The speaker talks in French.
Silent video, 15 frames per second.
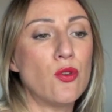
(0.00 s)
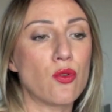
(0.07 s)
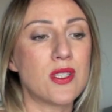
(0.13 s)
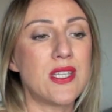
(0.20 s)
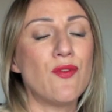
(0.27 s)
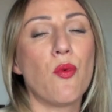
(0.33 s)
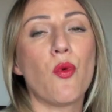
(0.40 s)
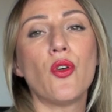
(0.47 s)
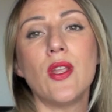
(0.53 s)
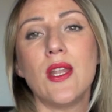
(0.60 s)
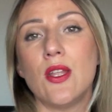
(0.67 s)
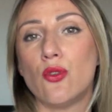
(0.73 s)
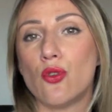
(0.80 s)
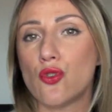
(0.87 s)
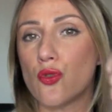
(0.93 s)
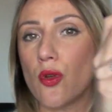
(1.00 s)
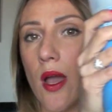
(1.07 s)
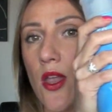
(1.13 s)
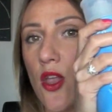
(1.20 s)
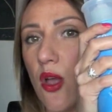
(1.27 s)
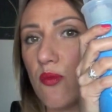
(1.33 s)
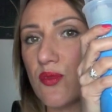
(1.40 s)
Donc si vous prenez les deux sur
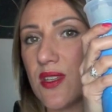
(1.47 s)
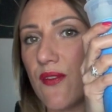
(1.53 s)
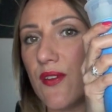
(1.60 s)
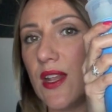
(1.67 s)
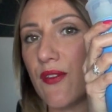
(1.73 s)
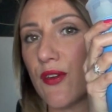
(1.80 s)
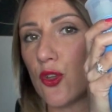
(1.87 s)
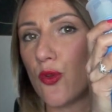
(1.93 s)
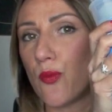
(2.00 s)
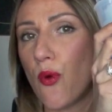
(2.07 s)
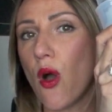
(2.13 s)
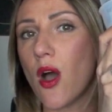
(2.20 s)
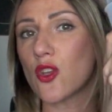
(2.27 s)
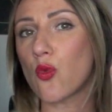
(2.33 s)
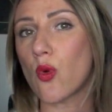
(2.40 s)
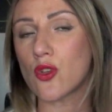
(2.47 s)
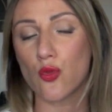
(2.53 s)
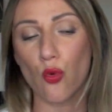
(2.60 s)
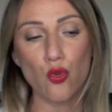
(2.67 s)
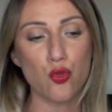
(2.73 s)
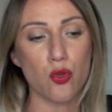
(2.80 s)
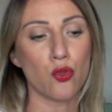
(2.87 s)
ailleurs, vous avez des frais de port à
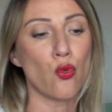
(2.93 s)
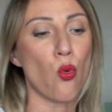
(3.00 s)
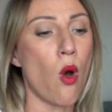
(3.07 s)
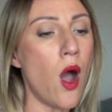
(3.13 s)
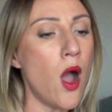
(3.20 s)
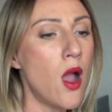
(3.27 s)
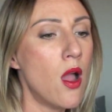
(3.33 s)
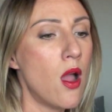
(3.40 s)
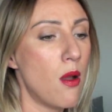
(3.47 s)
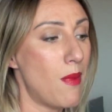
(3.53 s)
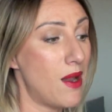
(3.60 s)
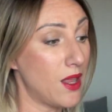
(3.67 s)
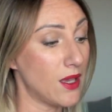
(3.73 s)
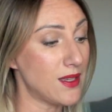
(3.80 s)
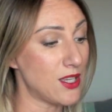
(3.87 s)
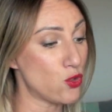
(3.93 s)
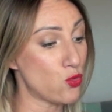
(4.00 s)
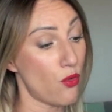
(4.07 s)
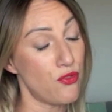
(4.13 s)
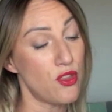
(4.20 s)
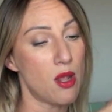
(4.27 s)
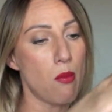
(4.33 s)
3,63€, malgré que ça
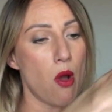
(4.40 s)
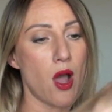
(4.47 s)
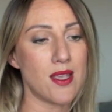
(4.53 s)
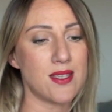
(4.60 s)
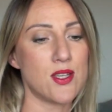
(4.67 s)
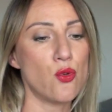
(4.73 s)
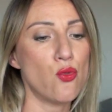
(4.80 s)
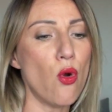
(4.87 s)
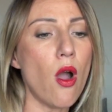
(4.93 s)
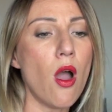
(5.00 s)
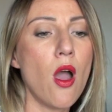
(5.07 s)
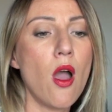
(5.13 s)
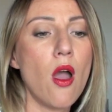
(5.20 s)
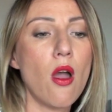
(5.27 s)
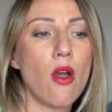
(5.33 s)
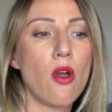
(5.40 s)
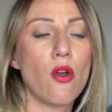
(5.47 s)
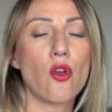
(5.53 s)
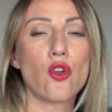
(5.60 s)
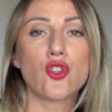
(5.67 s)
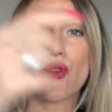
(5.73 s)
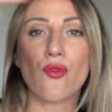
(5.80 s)
soit finalement assez lourd.
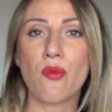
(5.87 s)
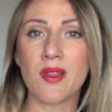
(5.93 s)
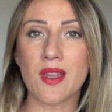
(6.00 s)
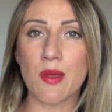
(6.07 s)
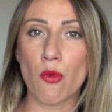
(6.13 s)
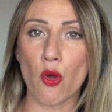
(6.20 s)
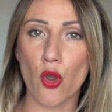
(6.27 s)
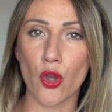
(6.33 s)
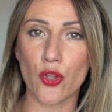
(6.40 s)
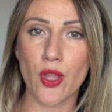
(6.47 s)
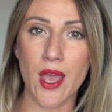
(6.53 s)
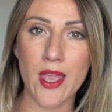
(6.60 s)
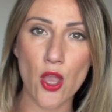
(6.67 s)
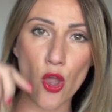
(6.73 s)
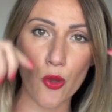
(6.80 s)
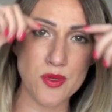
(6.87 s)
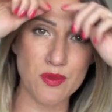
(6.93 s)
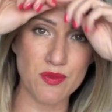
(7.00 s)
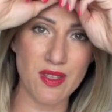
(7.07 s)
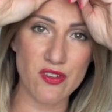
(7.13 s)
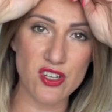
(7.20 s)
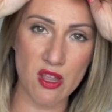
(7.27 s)
je vous mettrai mon code iHerb
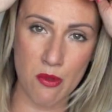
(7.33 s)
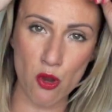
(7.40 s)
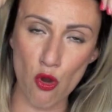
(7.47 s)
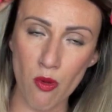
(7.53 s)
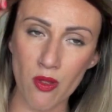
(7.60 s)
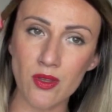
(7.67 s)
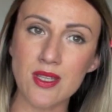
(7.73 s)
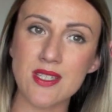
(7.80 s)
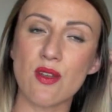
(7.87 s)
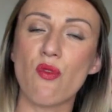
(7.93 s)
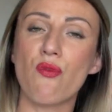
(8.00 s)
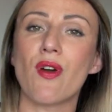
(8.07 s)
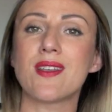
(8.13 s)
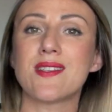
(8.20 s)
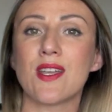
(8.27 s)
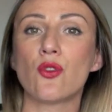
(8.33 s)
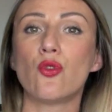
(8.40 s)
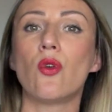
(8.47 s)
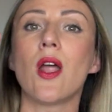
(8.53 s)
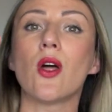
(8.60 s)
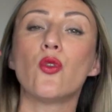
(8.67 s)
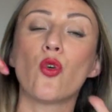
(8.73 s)
si vous n'avez jamais commandé, ça vous fera
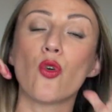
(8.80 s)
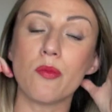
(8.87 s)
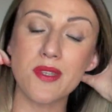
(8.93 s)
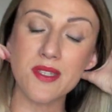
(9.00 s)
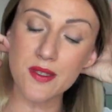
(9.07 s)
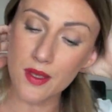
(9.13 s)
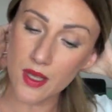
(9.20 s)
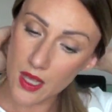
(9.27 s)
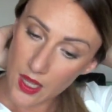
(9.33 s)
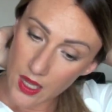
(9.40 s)
5$ de remise.